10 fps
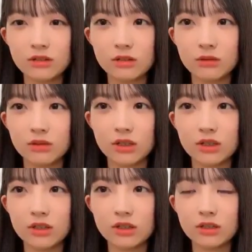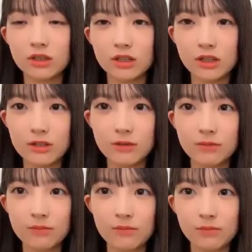どうなんですかね
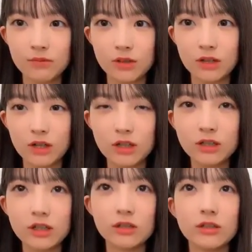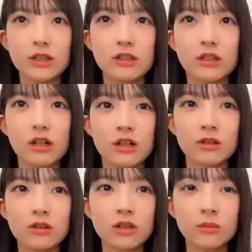晴れてる日って花
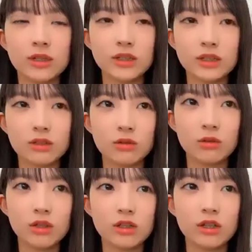粉がめっちゃすごいっ